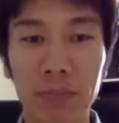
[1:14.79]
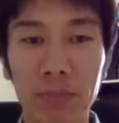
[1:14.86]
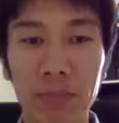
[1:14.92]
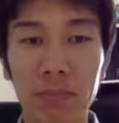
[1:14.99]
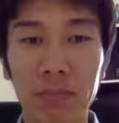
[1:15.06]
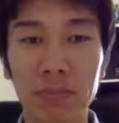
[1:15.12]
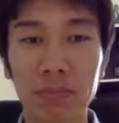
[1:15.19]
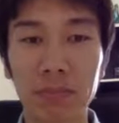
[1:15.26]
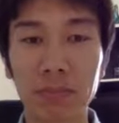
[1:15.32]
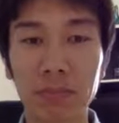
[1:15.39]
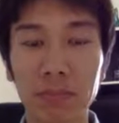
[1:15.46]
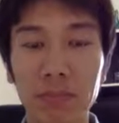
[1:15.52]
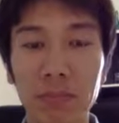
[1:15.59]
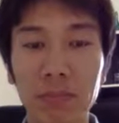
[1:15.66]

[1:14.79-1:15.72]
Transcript: わかりました。